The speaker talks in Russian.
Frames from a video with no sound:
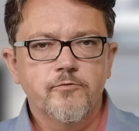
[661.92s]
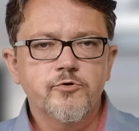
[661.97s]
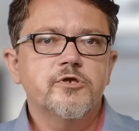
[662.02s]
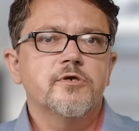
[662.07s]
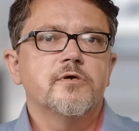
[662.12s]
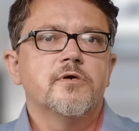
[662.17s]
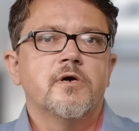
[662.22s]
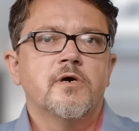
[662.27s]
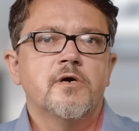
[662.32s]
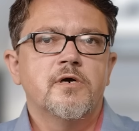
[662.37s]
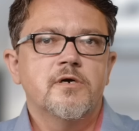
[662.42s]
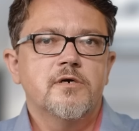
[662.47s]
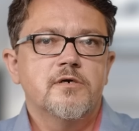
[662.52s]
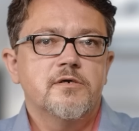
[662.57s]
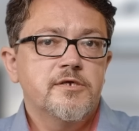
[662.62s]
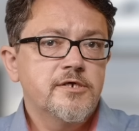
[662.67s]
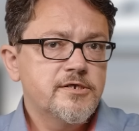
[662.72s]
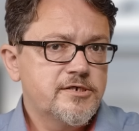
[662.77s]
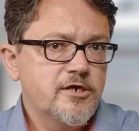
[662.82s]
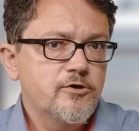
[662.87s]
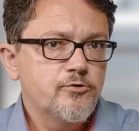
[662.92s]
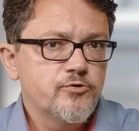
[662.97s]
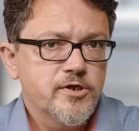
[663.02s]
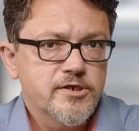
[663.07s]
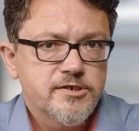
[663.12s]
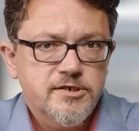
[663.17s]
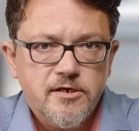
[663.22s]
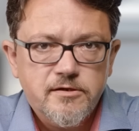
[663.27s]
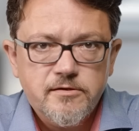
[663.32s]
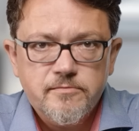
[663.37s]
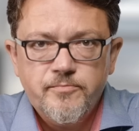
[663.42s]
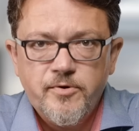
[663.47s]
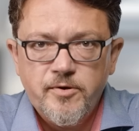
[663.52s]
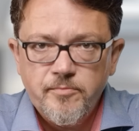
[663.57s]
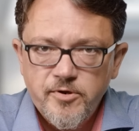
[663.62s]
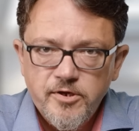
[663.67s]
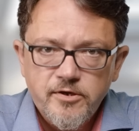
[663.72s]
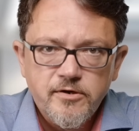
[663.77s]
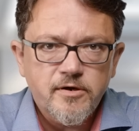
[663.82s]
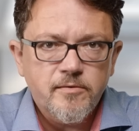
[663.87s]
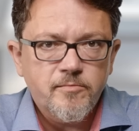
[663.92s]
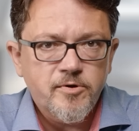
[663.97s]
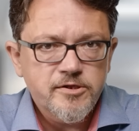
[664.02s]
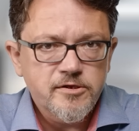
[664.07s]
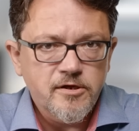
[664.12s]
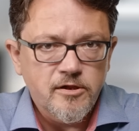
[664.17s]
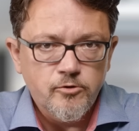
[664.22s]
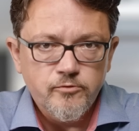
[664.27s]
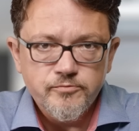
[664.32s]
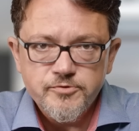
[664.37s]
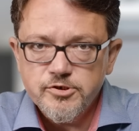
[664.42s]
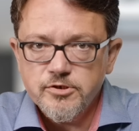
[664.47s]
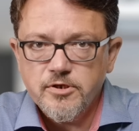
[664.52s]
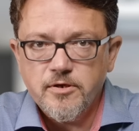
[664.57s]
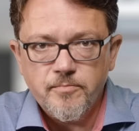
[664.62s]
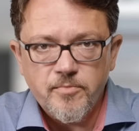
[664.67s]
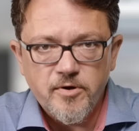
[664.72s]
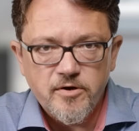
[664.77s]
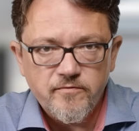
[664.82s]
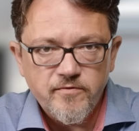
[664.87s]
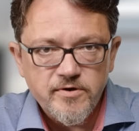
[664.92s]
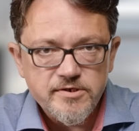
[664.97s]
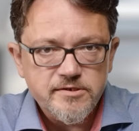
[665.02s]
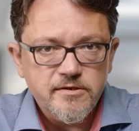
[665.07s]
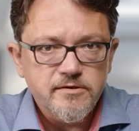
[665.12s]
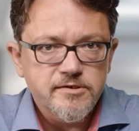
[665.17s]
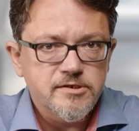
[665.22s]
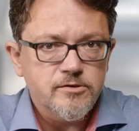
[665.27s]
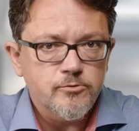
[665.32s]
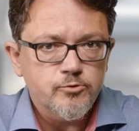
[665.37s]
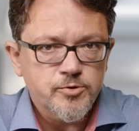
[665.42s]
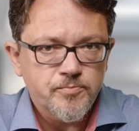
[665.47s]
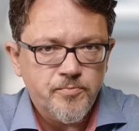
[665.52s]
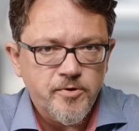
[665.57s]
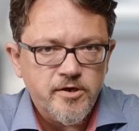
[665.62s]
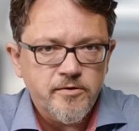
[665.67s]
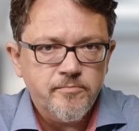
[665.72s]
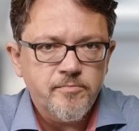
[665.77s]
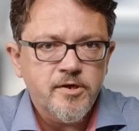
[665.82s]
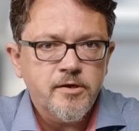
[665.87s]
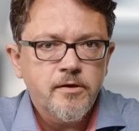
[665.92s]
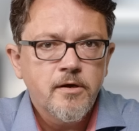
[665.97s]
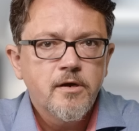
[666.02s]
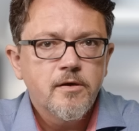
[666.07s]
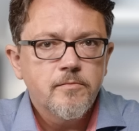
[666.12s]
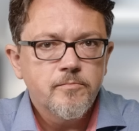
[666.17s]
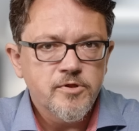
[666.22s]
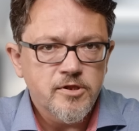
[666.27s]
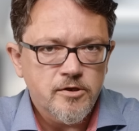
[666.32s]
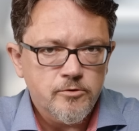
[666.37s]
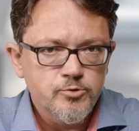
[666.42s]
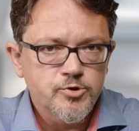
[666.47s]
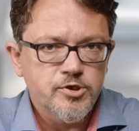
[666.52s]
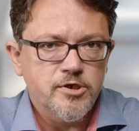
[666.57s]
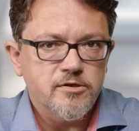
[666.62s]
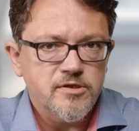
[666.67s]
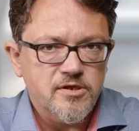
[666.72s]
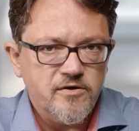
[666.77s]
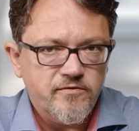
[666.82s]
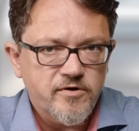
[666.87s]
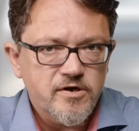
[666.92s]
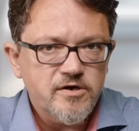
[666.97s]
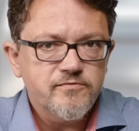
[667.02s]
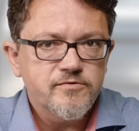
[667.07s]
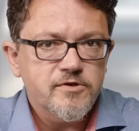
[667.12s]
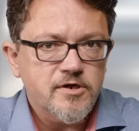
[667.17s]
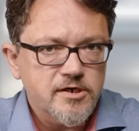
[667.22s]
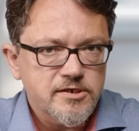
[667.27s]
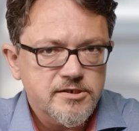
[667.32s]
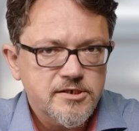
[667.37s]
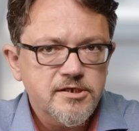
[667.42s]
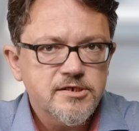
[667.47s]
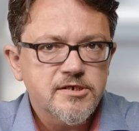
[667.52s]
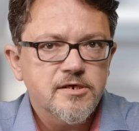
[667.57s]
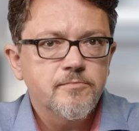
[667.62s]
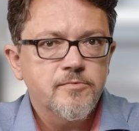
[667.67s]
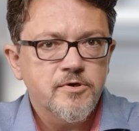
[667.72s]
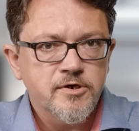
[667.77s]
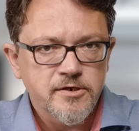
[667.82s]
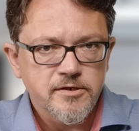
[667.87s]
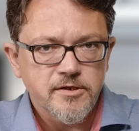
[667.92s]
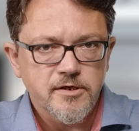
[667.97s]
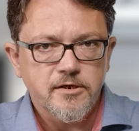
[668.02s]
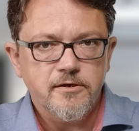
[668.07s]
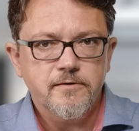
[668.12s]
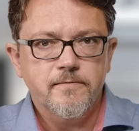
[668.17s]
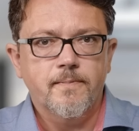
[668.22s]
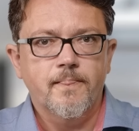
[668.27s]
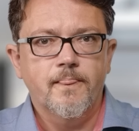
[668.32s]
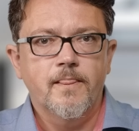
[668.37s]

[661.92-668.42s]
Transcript: Вот э, неделю назад премьер Роман Головченко похвастался успехами белорусских товаров на российском рынке.